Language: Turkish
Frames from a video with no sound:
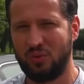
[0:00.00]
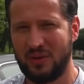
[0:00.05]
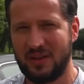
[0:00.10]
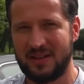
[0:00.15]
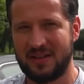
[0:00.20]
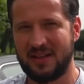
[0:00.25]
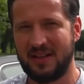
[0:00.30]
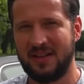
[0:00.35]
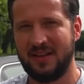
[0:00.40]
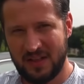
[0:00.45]

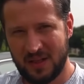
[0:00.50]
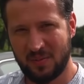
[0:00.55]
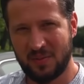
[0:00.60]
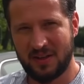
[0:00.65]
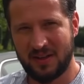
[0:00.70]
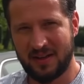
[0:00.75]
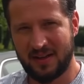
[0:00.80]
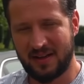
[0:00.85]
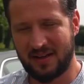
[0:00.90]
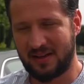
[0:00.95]
üreten
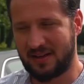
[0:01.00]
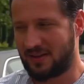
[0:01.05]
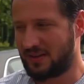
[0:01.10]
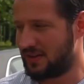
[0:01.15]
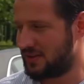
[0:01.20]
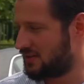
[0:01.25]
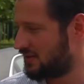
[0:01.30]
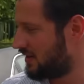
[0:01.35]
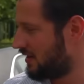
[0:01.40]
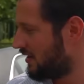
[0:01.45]
firmalar
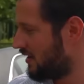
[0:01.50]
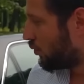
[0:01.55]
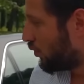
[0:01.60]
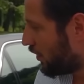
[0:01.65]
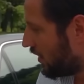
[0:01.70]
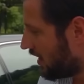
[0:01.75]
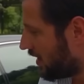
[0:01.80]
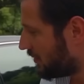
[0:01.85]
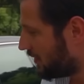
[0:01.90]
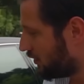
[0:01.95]
arkadaşlar.
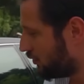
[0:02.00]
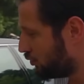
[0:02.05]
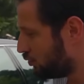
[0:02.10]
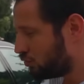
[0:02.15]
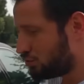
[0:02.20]
Bu arabanın